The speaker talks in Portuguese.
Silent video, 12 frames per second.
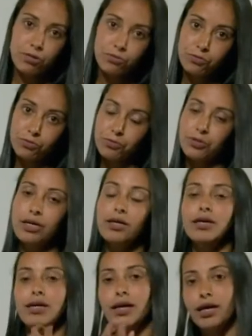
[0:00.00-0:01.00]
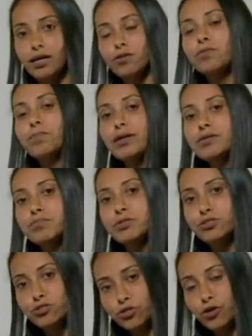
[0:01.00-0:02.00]
cultura e do mesmo
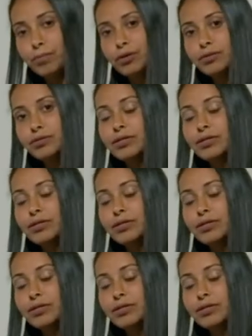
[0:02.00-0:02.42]
idioma